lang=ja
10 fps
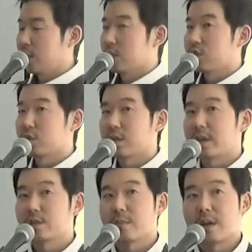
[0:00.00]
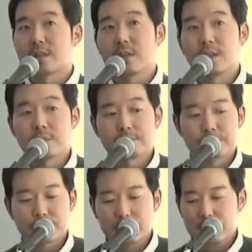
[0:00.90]
数ヶ月前に
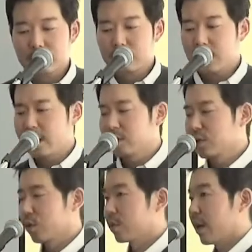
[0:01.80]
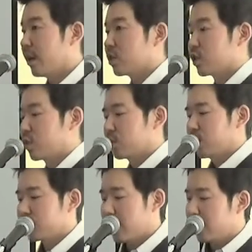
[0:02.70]
ある兄弟、仕事
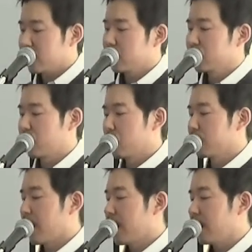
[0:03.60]
を探している兄弟